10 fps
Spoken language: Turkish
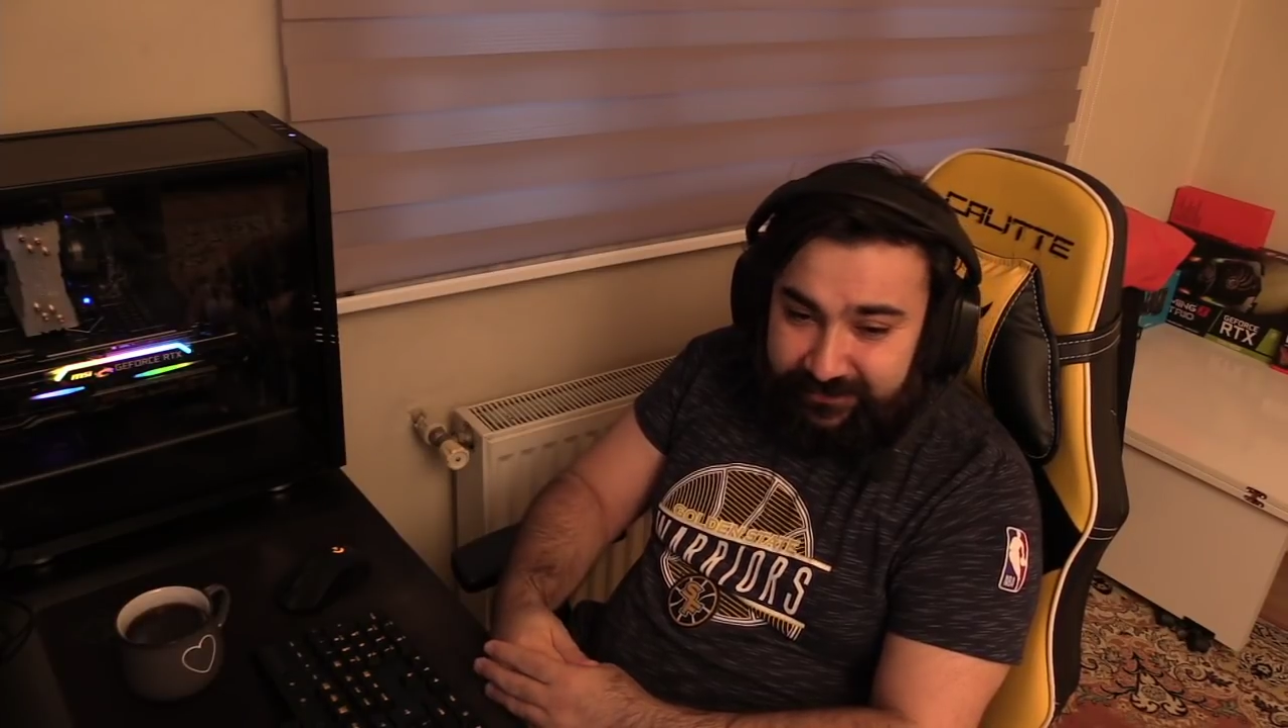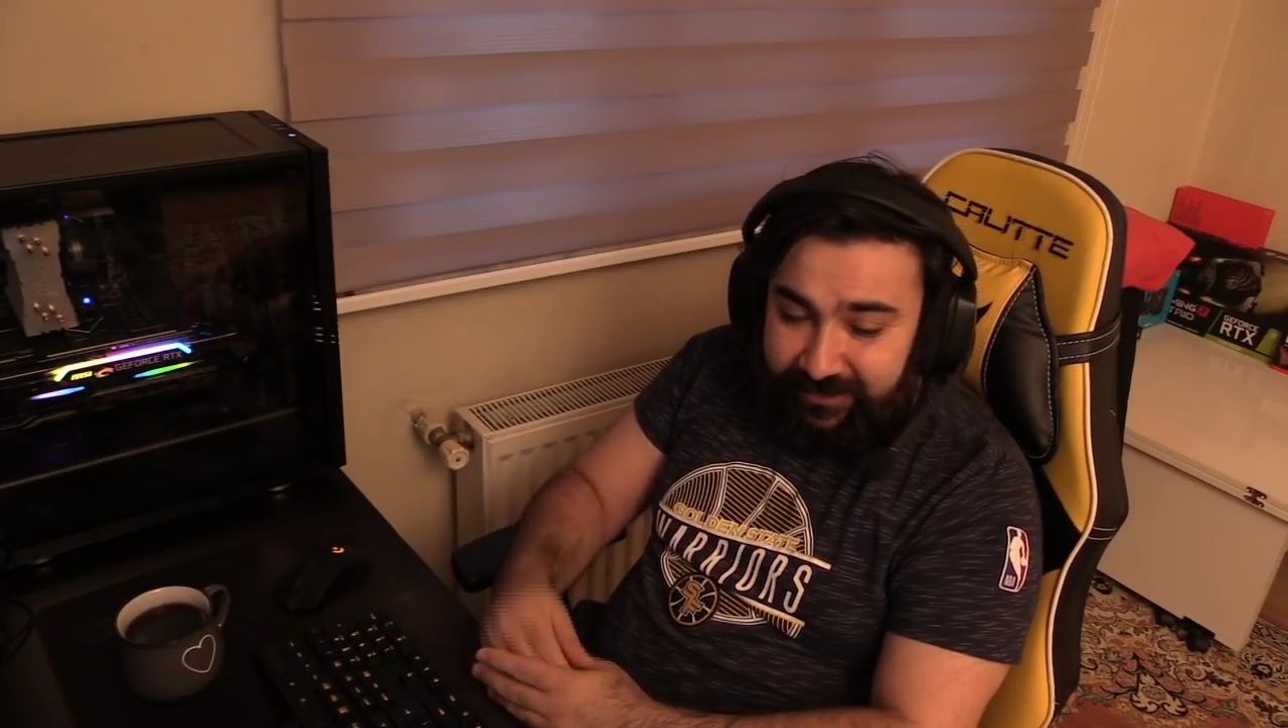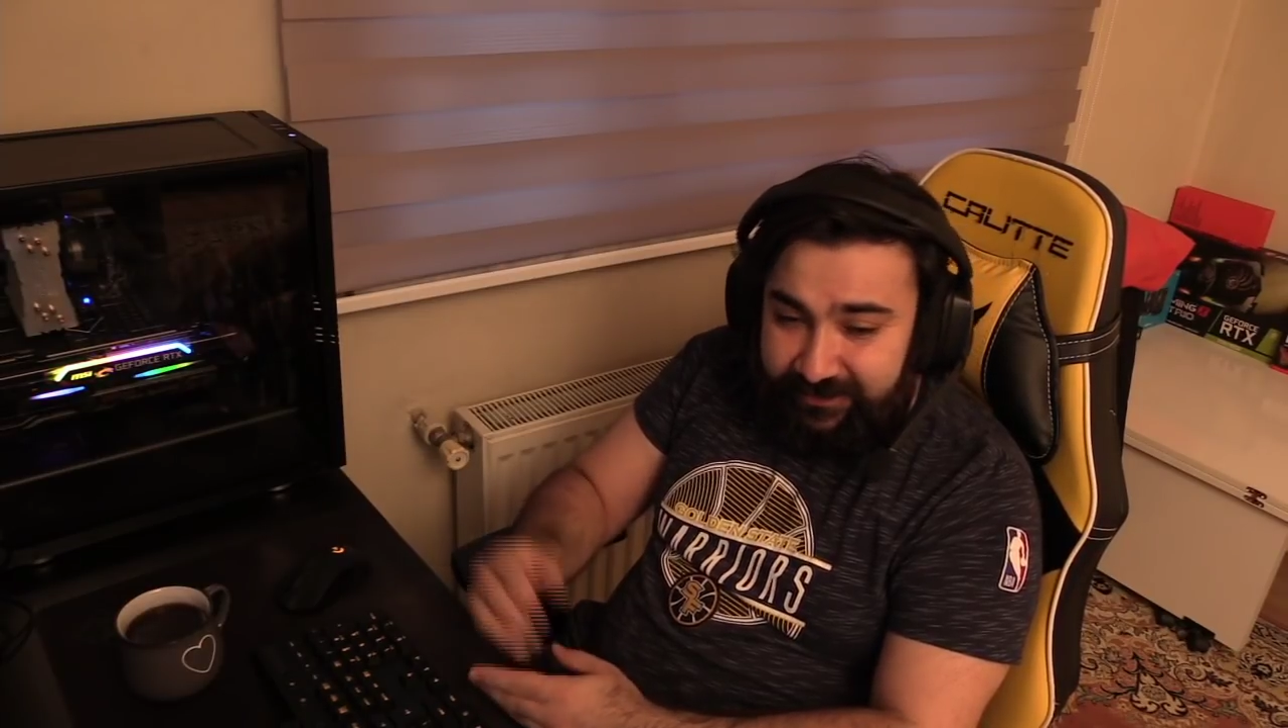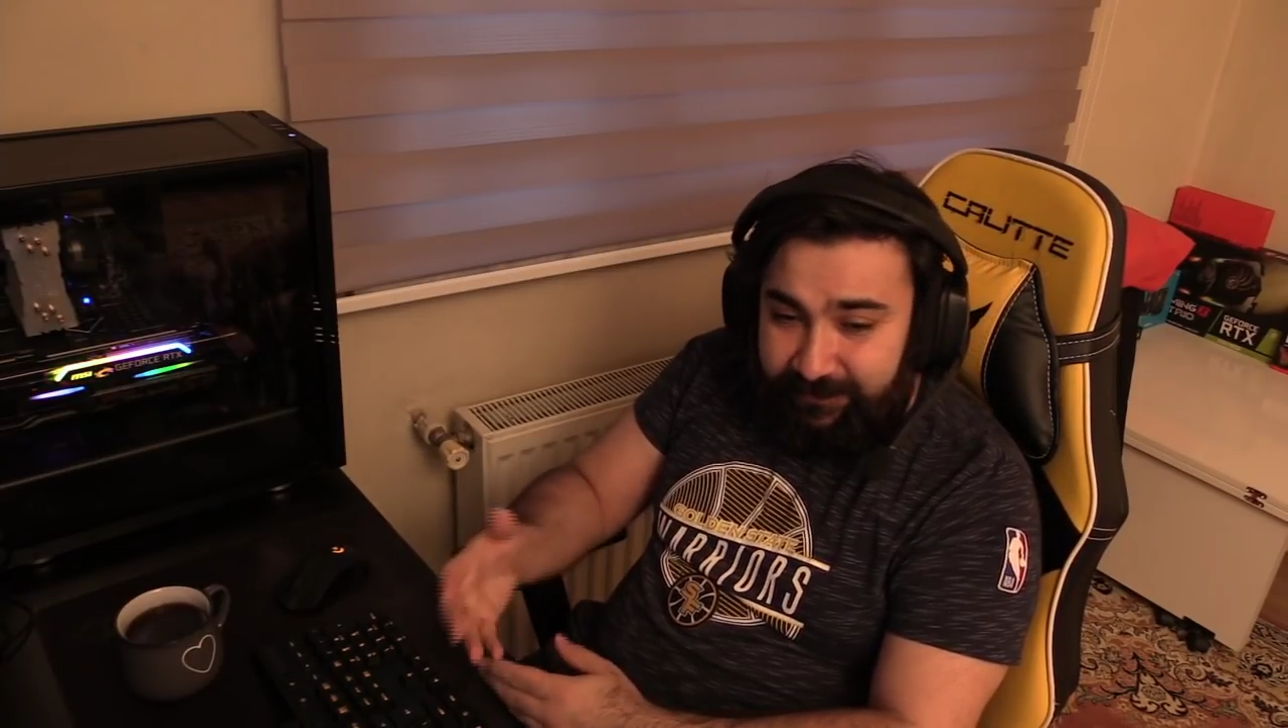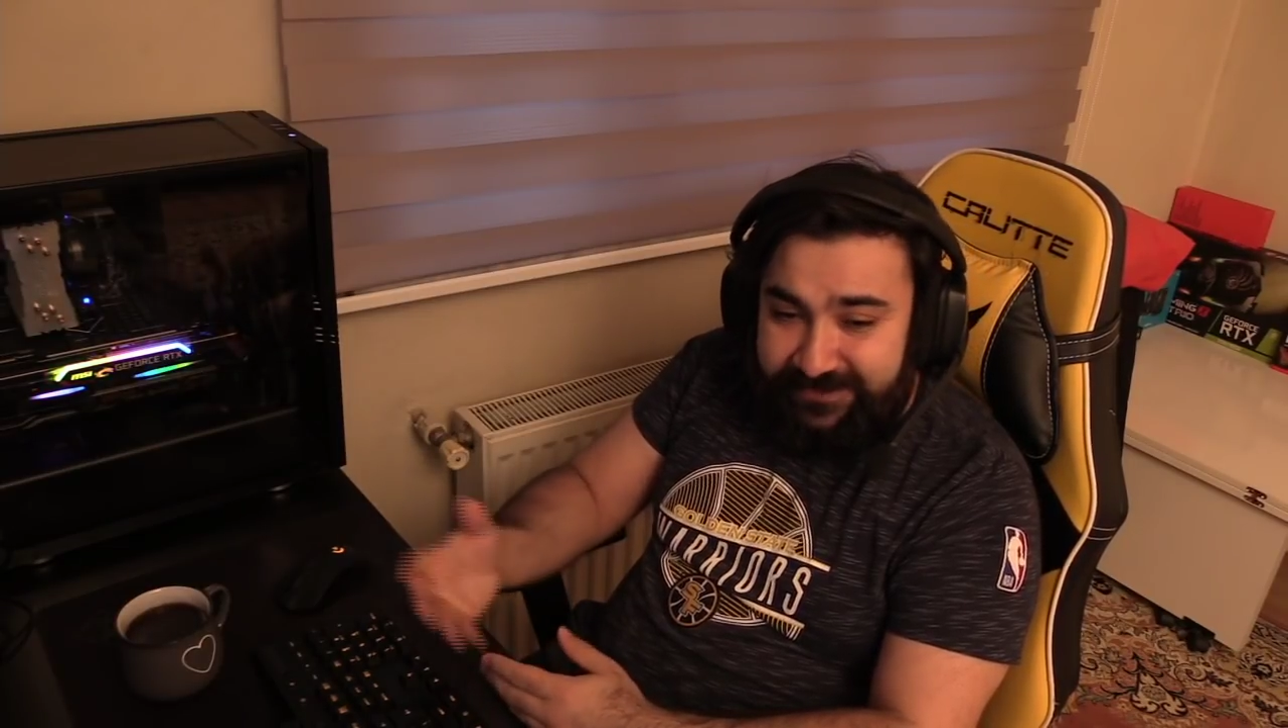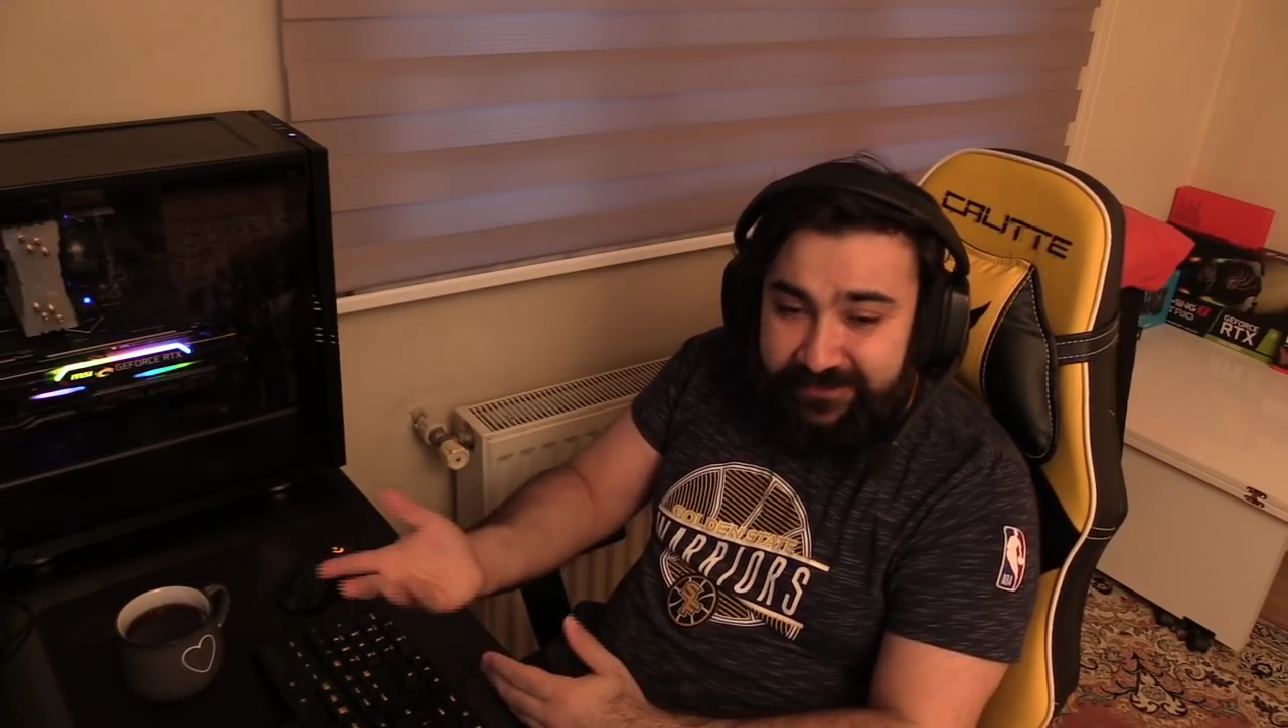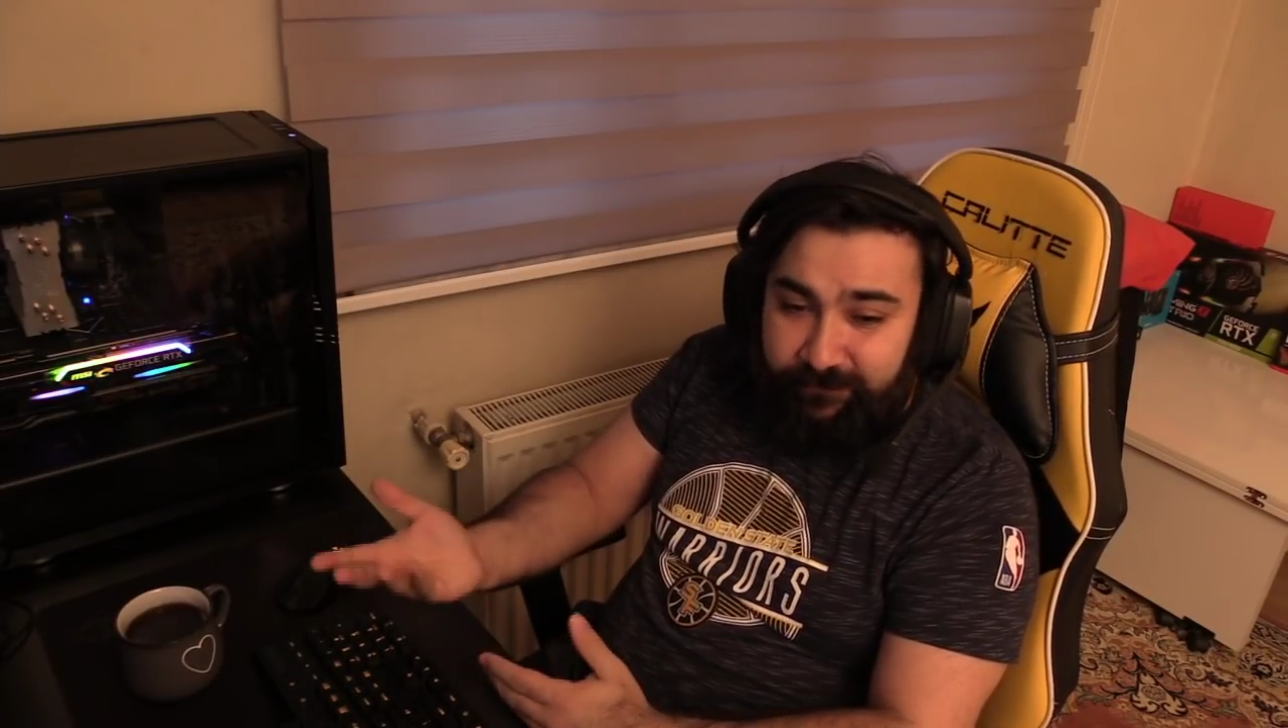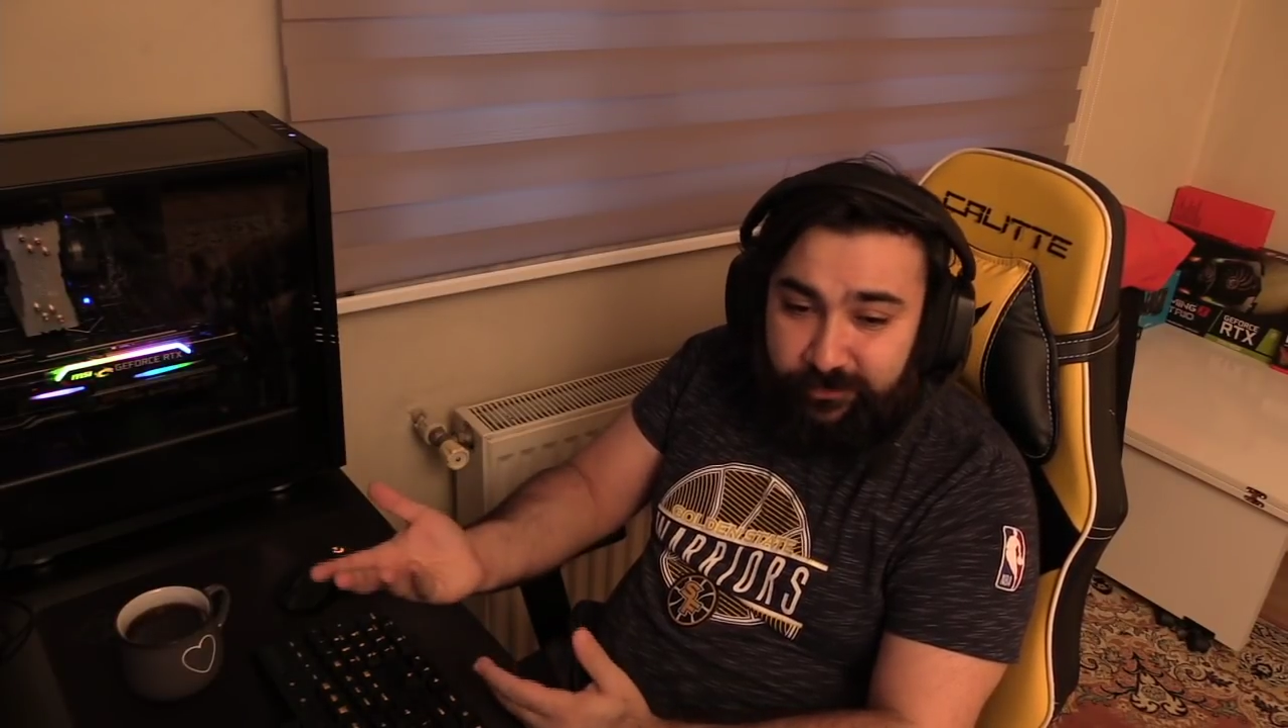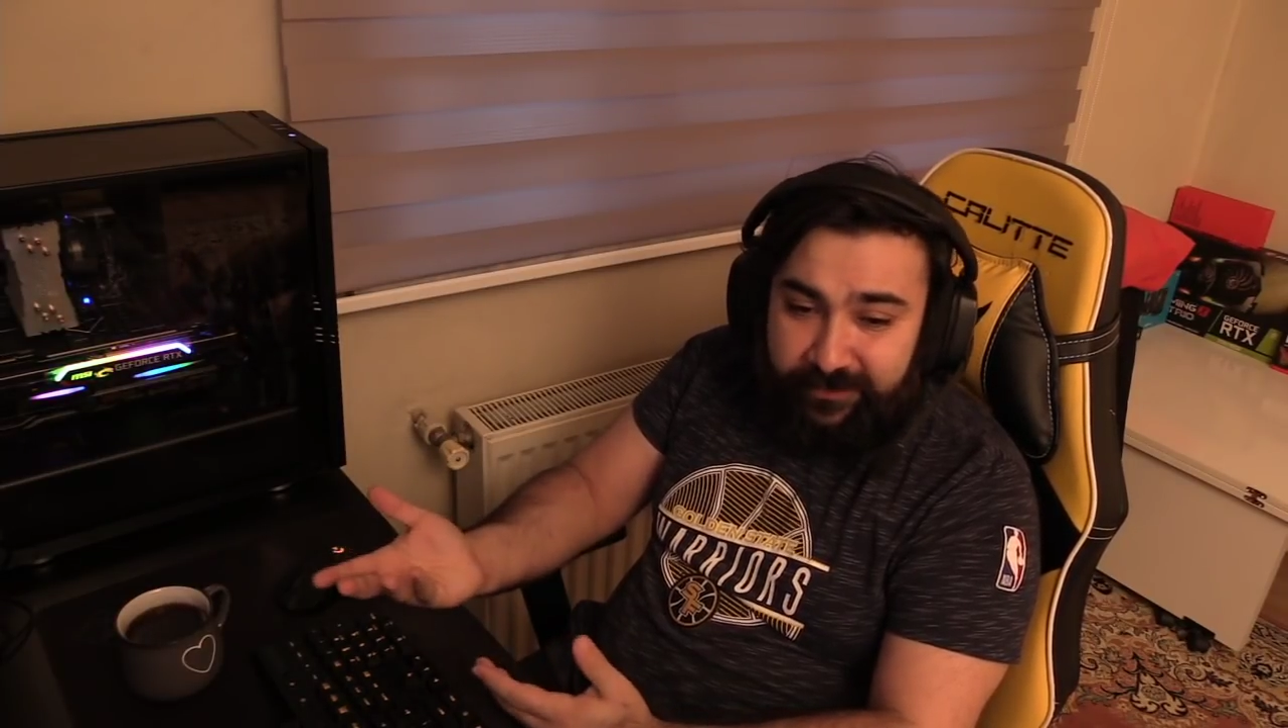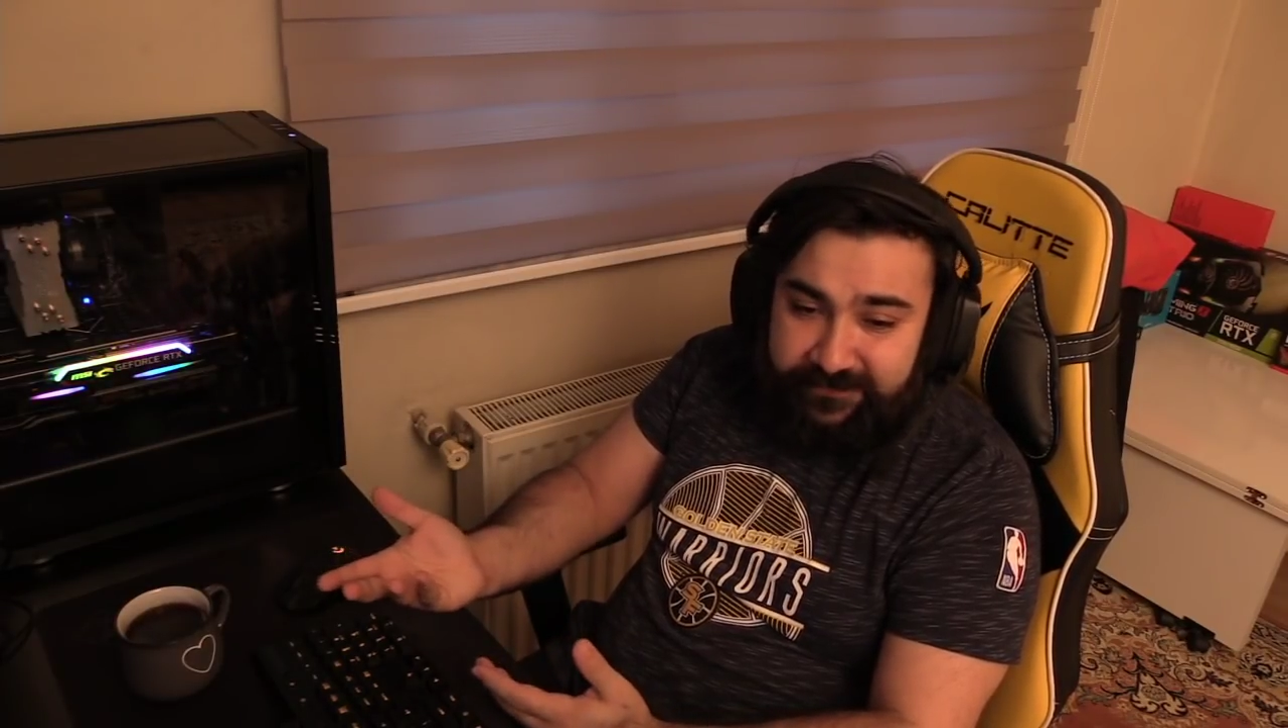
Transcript: Hayır pazar fonuna